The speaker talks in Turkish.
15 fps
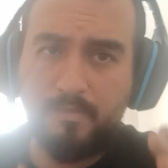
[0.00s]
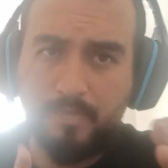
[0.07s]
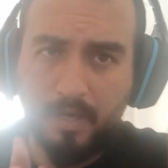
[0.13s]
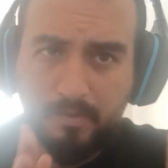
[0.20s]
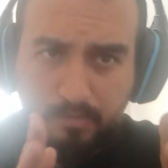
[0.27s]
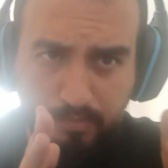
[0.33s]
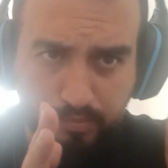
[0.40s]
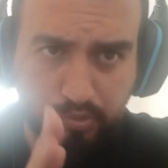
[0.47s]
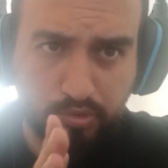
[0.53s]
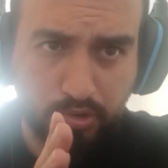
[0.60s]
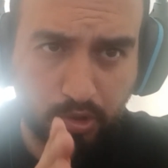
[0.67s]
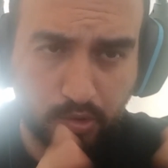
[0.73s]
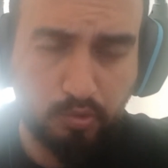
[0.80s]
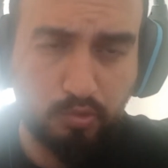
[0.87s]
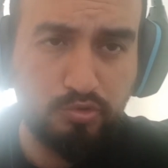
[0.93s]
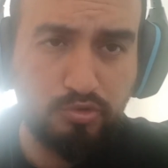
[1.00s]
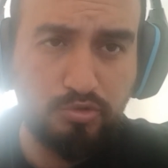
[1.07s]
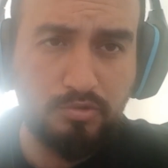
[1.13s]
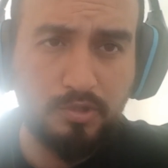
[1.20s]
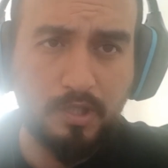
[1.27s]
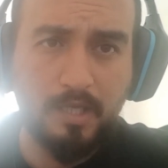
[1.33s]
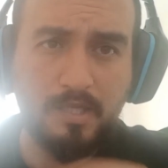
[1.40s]
Ben burada
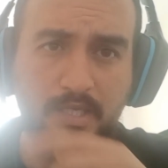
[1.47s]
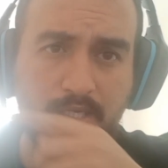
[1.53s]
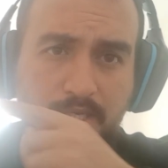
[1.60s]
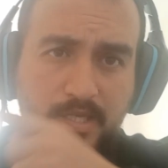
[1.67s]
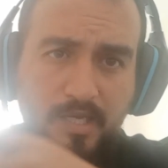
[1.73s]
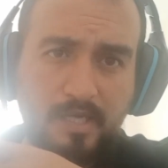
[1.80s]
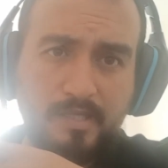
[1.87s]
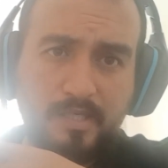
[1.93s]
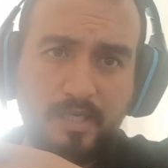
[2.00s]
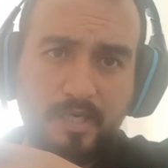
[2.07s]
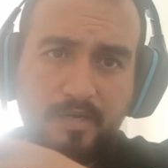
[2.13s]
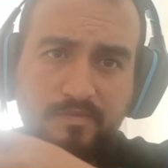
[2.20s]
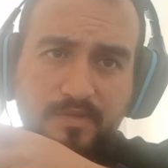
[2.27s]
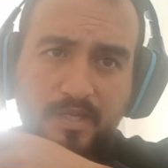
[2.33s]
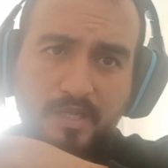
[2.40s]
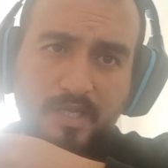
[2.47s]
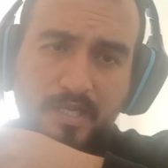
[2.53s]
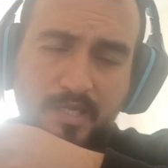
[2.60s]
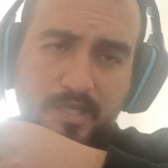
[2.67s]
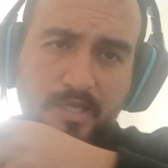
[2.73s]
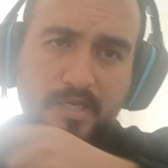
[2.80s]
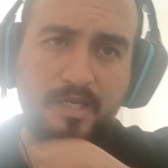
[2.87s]
konuşurken yan tarafta
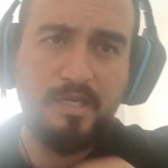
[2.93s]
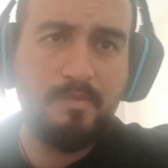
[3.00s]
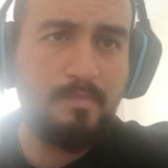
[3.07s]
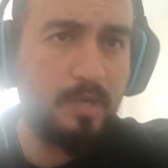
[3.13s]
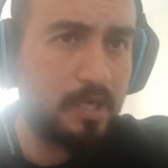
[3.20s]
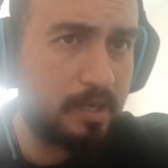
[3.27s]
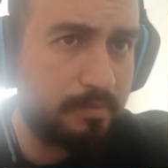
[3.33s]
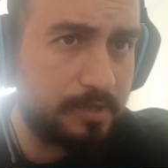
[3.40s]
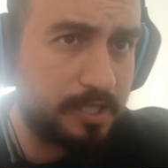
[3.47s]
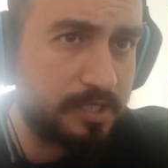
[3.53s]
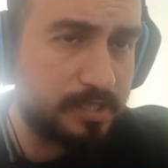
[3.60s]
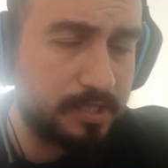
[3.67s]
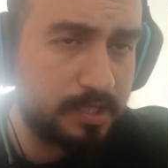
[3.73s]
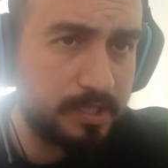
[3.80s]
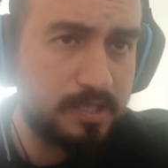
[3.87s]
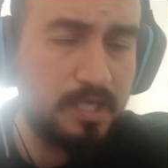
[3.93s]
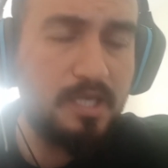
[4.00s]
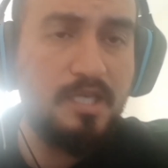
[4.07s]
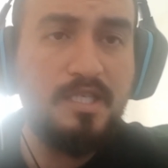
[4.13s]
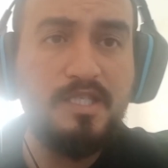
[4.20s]
delilleri bakabilirsiniz.